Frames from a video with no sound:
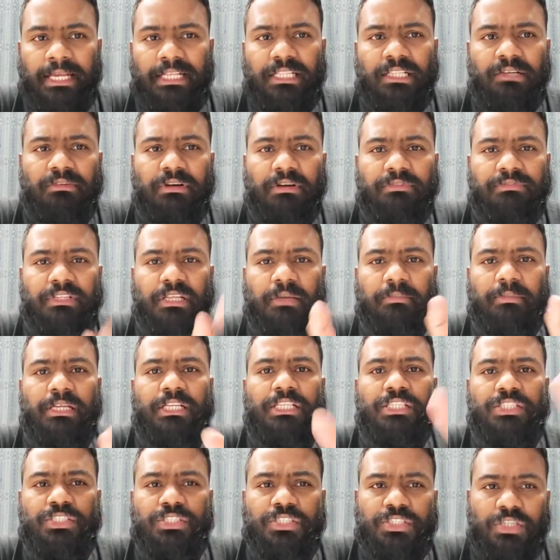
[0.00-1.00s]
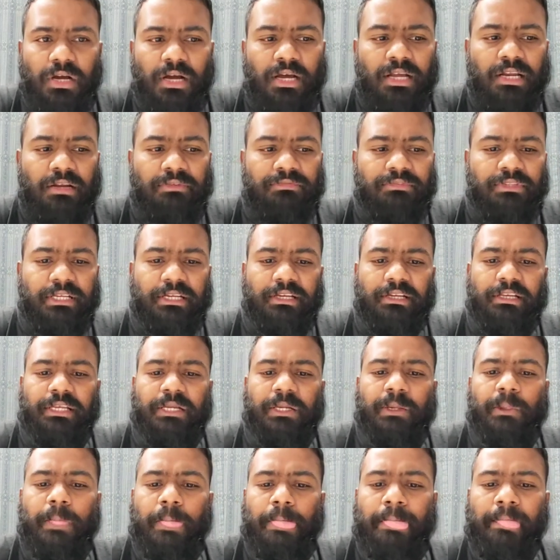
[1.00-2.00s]
एक दफा हफ्ते में चार हफ्ते के
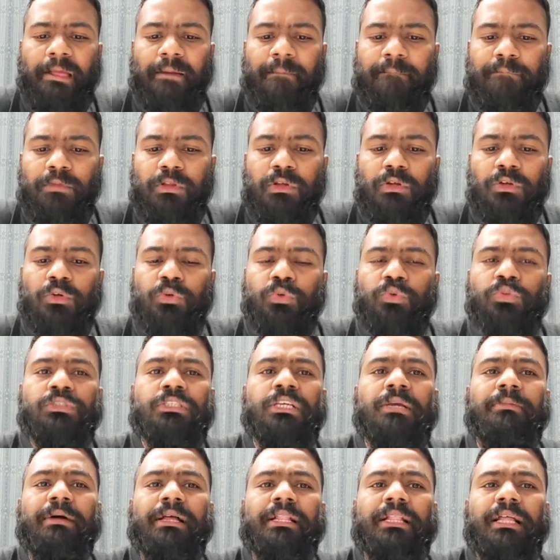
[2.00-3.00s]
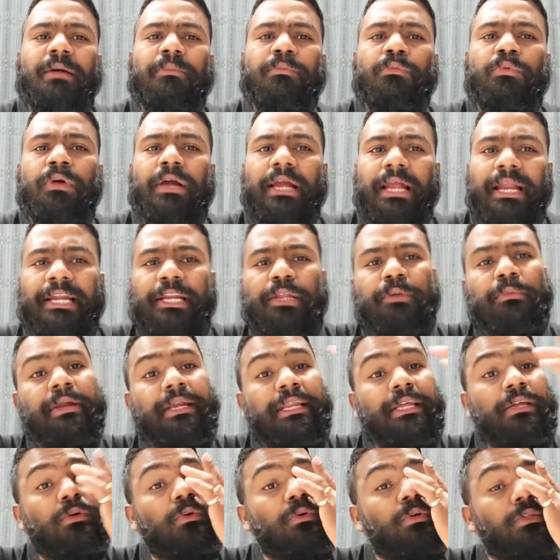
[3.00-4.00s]
लिए उसके बाद आपको
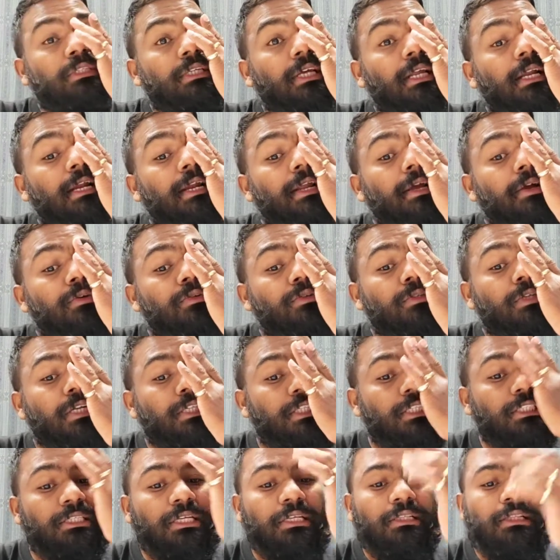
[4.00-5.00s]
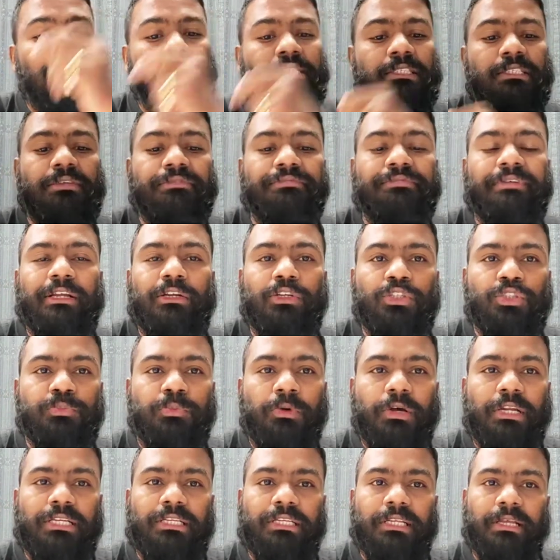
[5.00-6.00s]
एंटीबायोटिक कोर्स कराना है उसका जिसके अंदर
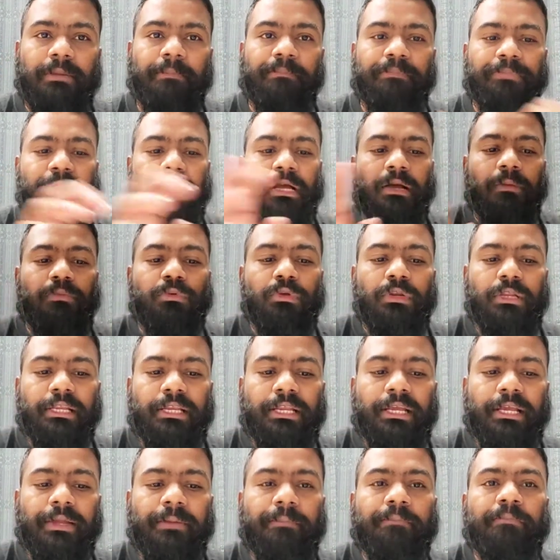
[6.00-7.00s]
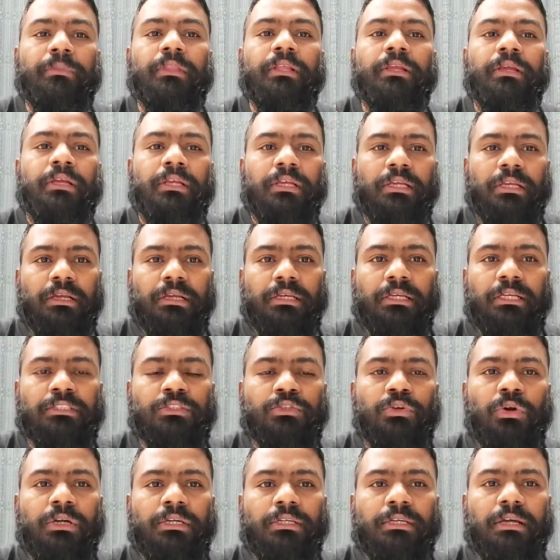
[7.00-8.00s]
सफेलोस्पॉरिन आपको लेना है ये
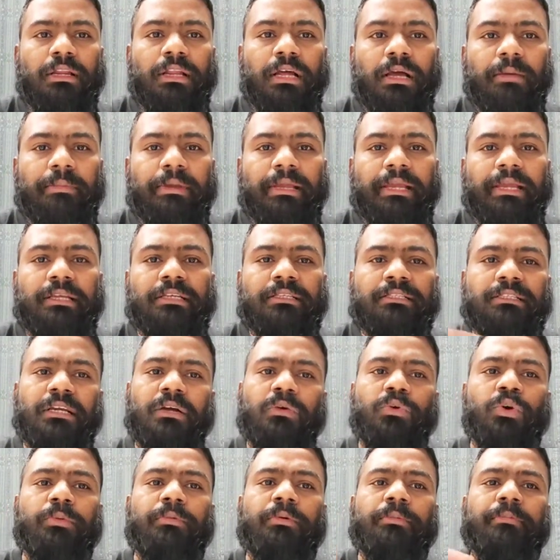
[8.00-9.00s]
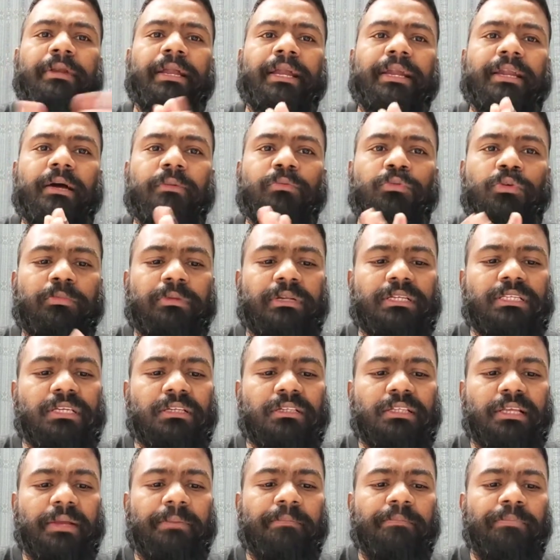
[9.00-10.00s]
सॉल्ट का नाम है इसका कोई भी ब्रांड आपको मिल
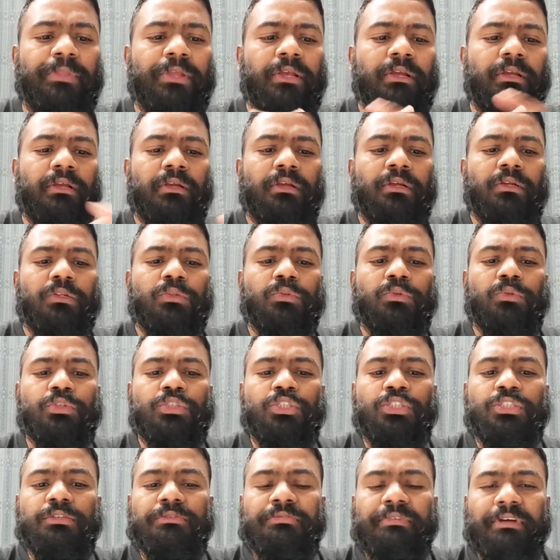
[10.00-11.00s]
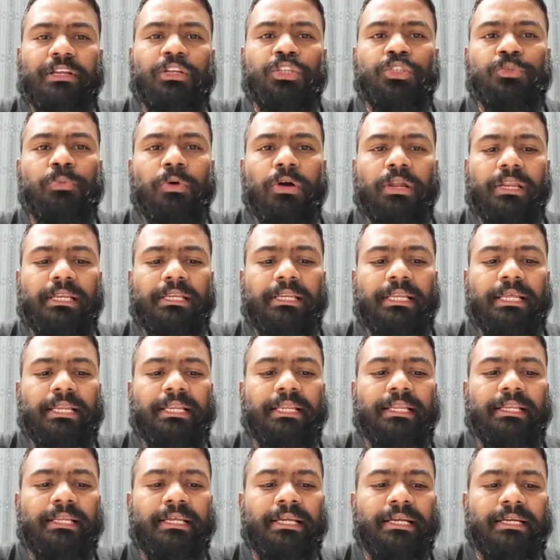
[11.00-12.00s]
सकता है तो सफेलोस्पॉरिन ले
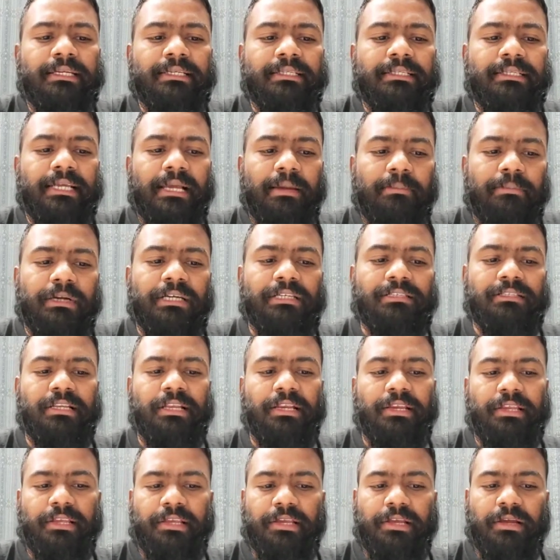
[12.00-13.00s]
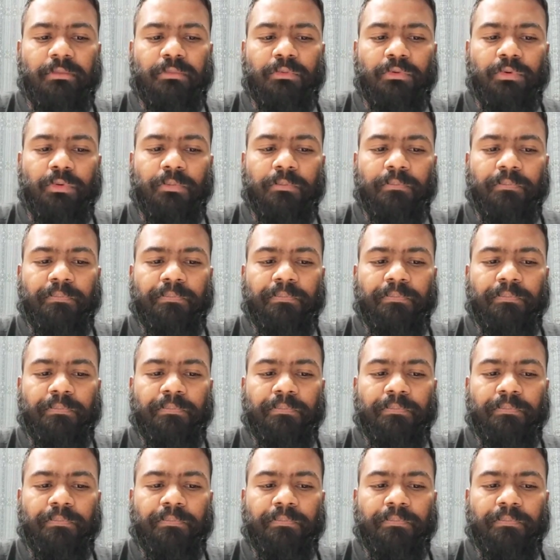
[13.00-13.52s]
लेनी है टेबलेट्स लेनी है आपको